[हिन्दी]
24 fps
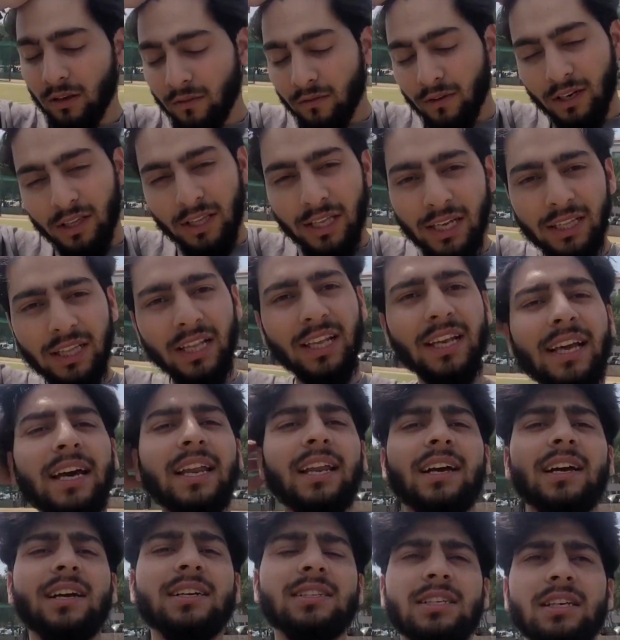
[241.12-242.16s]
फिर देखते हैं क्या
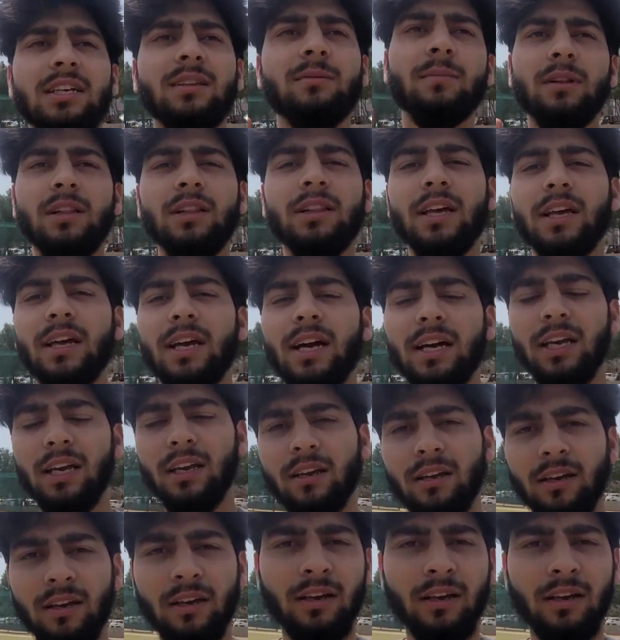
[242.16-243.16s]
रहेगा सीन मिलते हैं आगे